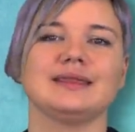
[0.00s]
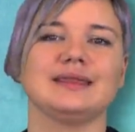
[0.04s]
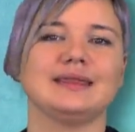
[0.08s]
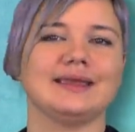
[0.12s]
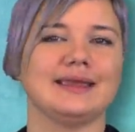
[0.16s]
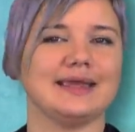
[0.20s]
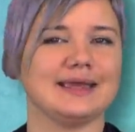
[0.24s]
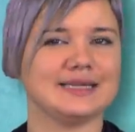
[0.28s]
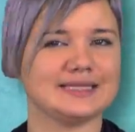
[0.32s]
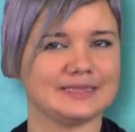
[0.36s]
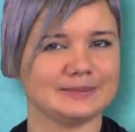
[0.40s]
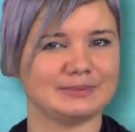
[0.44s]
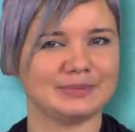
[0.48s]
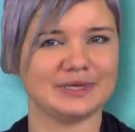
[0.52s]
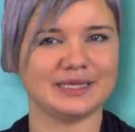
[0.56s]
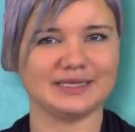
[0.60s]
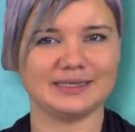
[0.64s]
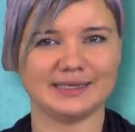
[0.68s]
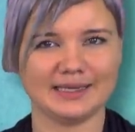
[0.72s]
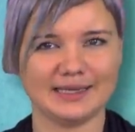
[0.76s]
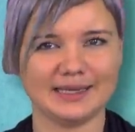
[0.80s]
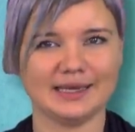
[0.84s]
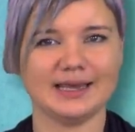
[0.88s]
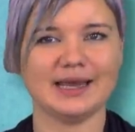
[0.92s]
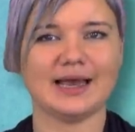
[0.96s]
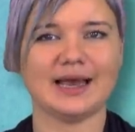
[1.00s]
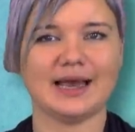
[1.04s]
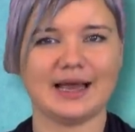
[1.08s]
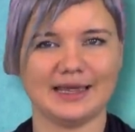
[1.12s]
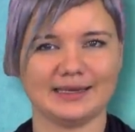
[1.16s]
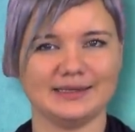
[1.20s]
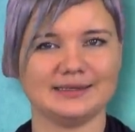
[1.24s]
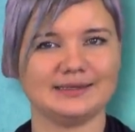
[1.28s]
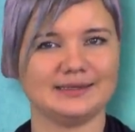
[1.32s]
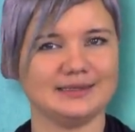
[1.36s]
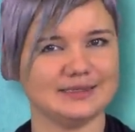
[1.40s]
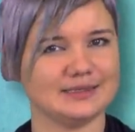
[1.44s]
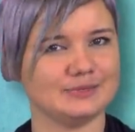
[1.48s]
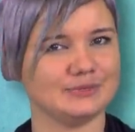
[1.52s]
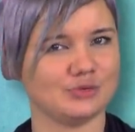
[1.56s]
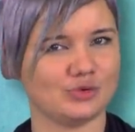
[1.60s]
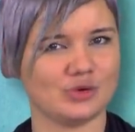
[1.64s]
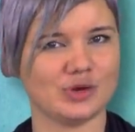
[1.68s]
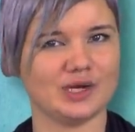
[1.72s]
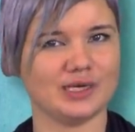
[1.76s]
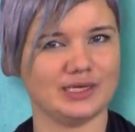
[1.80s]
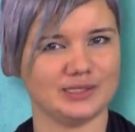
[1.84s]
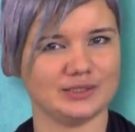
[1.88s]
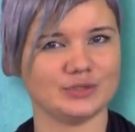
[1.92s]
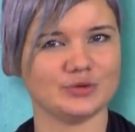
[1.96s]
die SPD hat diesem
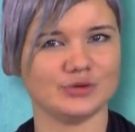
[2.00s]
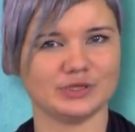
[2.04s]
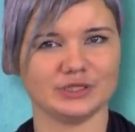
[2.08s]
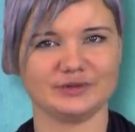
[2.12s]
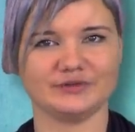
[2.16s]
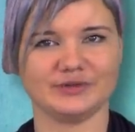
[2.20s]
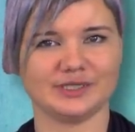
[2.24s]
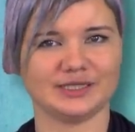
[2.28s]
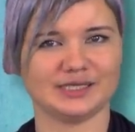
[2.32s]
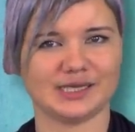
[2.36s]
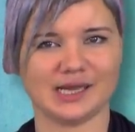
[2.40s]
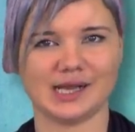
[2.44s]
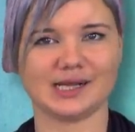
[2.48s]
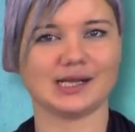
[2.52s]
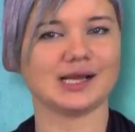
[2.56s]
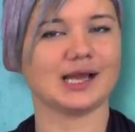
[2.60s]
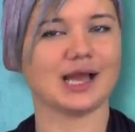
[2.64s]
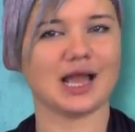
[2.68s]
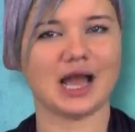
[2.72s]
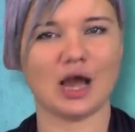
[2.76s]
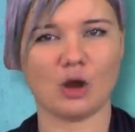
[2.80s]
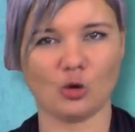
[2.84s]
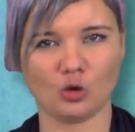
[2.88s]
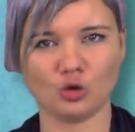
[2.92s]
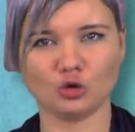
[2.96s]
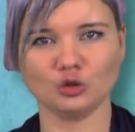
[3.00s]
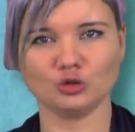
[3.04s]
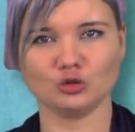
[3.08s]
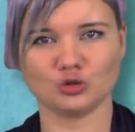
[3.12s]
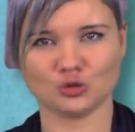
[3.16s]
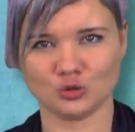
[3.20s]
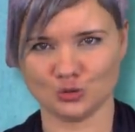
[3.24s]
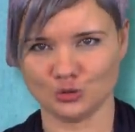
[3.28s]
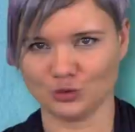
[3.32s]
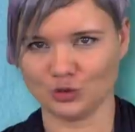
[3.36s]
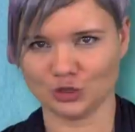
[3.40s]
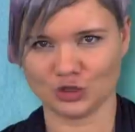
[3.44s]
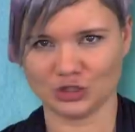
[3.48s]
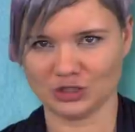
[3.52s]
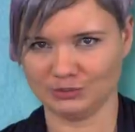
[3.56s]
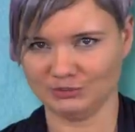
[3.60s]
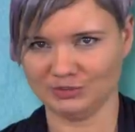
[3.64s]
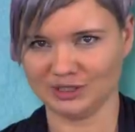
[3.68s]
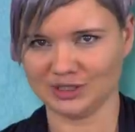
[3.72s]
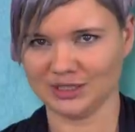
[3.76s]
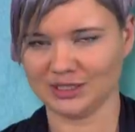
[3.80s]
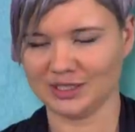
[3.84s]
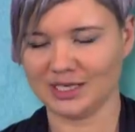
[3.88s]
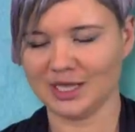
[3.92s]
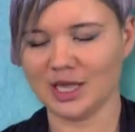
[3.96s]
Koalitionsvertrag auch
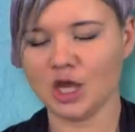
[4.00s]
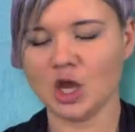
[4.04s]
zugestimmt.